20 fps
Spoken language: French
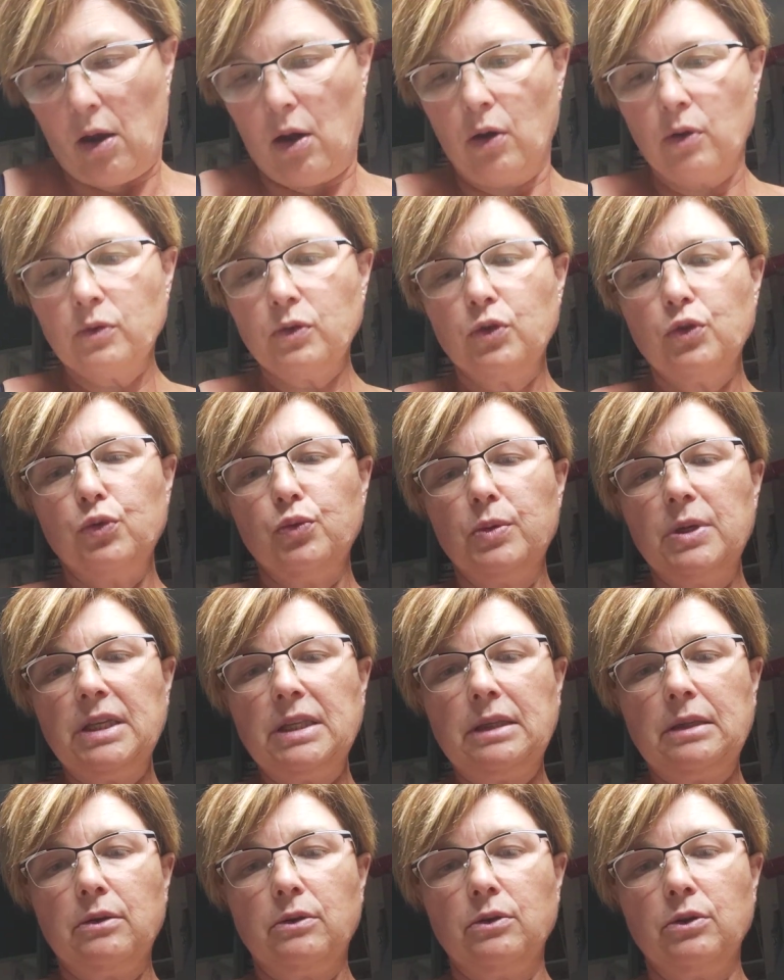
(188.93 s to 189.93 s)

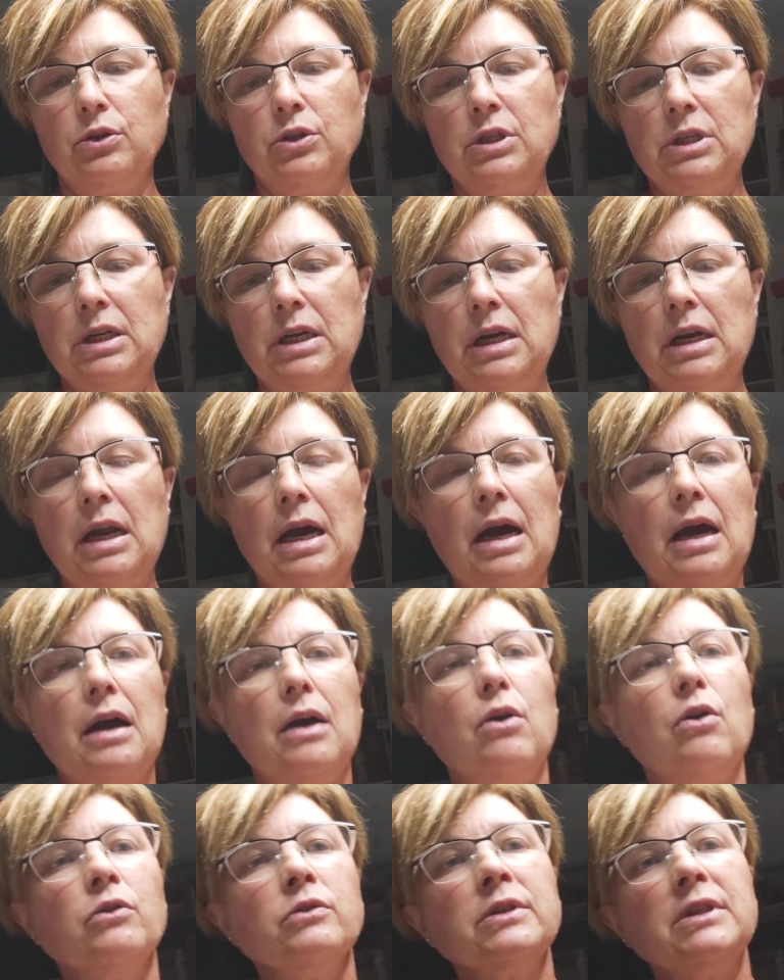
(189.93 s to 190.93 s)
Ensuite, j'ai
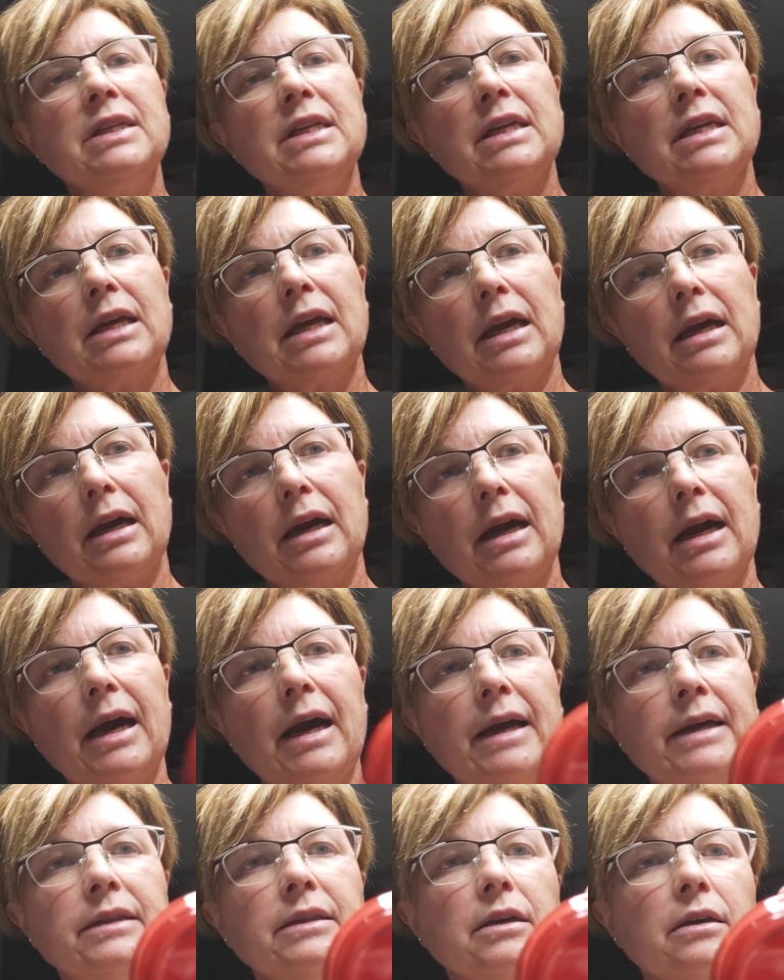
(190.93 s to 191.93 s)
la Antique
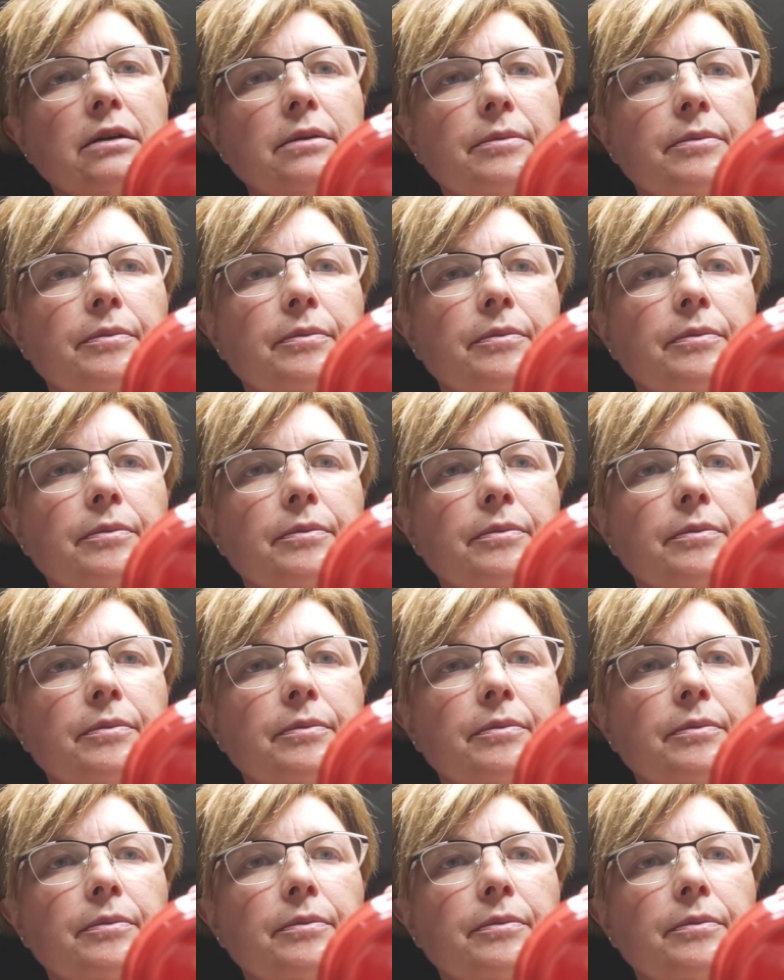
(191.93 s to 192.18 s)
Red,